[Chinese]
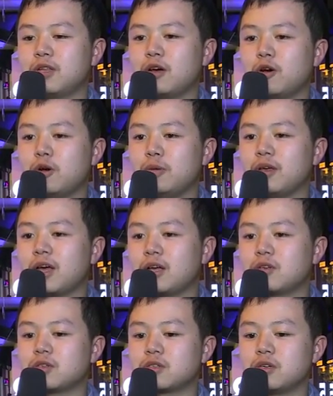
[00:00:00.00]
到后面
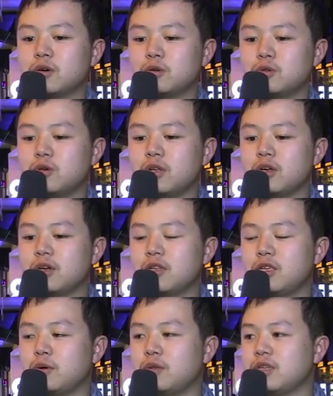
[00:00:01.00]
开始我就觉得可能
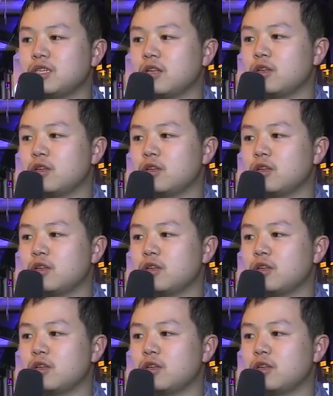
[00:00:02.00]
有点像